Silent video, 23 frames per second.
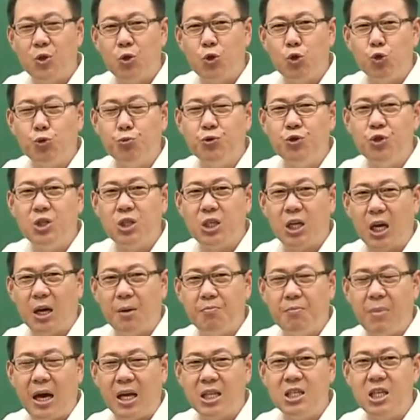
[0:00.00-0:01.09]
두
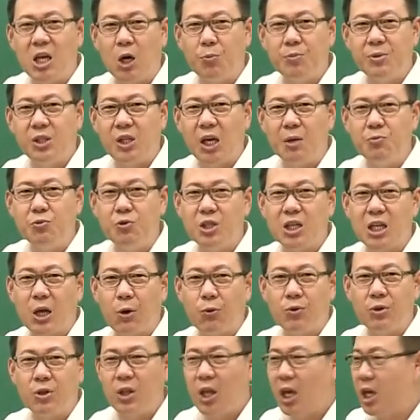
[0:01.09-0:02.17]
문제, 많이 나오면 세 문제
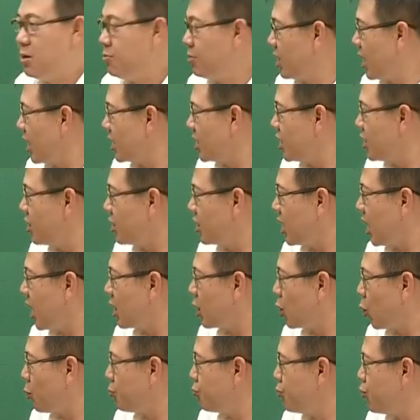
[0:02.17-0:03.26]
나오는데 이번에
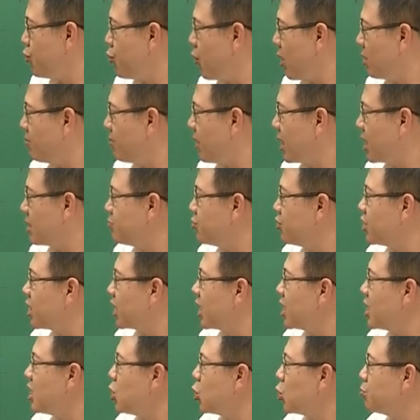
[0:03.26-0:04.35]
기타로 분류할 만한
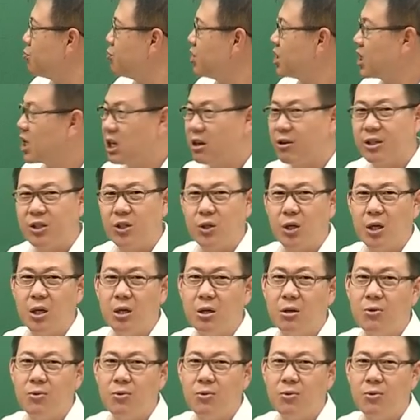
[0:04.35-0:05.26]
문제가 일곱 문제가 나왔어요.